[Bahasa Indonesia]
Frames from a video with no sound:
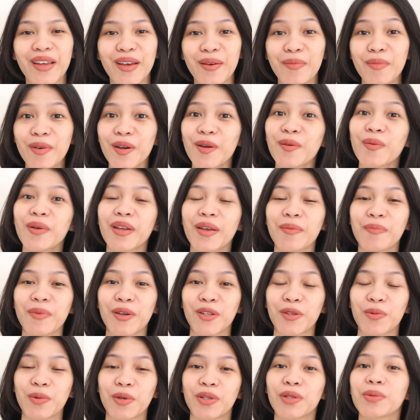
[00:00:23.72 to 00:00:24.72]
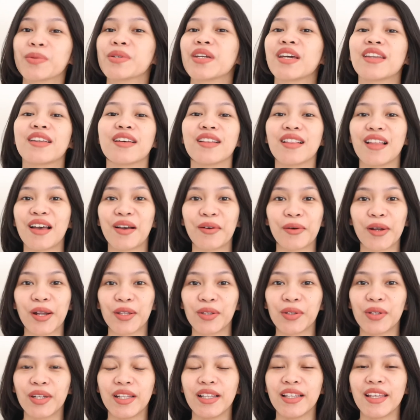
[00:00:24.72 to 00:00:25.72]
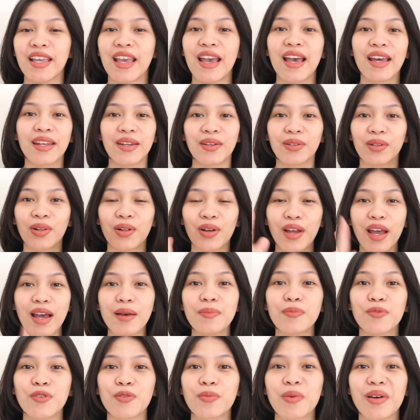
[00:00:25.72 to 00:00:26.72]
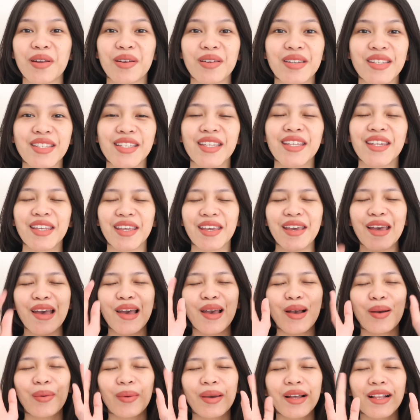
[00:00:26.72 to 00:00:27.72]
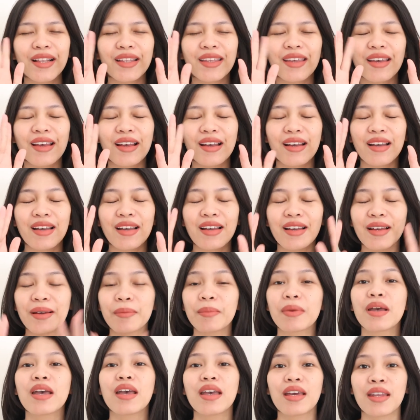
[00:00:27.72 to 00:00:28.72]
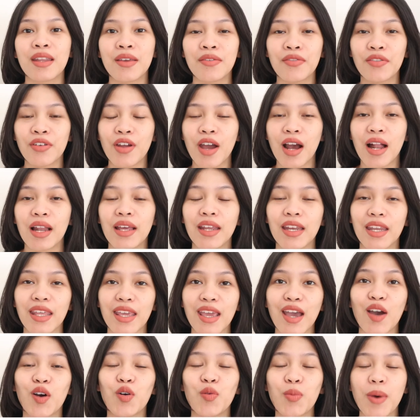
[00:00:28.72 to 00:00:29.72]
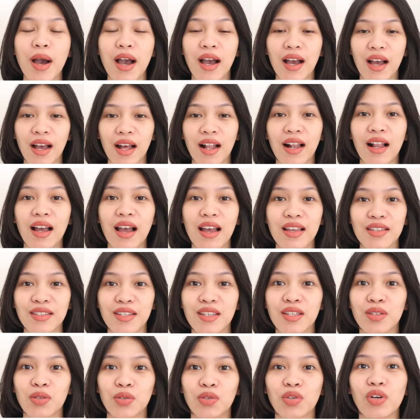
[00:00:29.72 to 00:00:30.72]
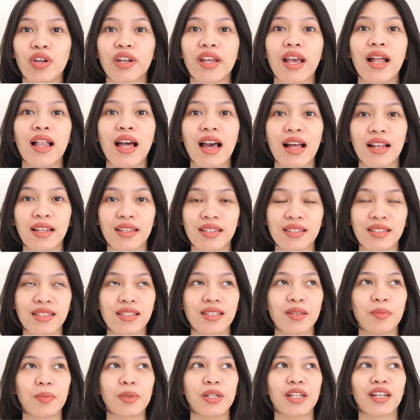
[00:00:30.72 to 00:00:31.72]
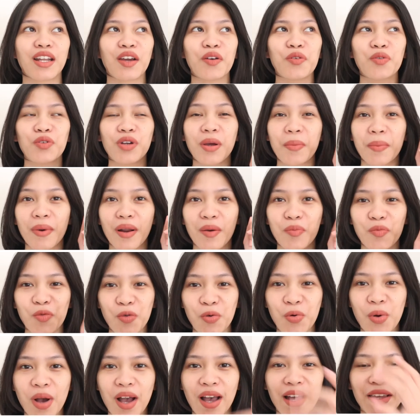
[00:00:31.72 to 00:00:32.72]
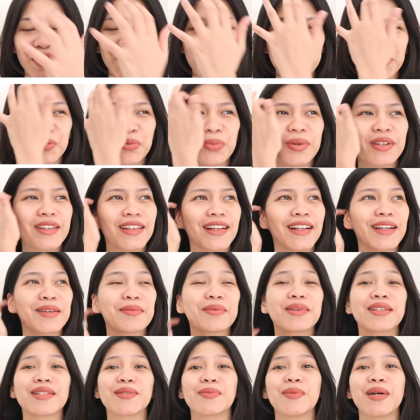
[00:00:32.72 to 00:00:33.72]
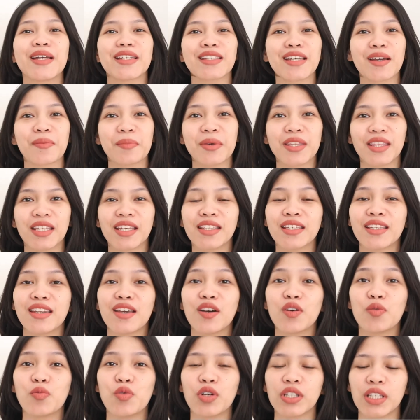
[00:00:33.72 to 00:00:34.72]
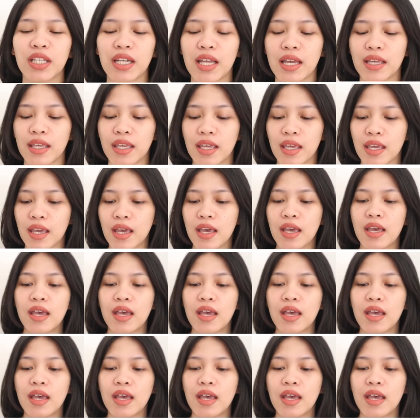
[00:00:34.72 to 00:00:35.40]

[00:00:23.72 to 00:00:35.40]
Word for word: Welcome or welcome back to my YouTube channel. Aku Rata Delia dan kalau kamu baru di sini, welcome. Di video kali ini aku bakal kasih tutorial alis. Sebenarnya aku udah pernah buat, cuman kalian masih banyak yang minta jadi aku buatin lagi.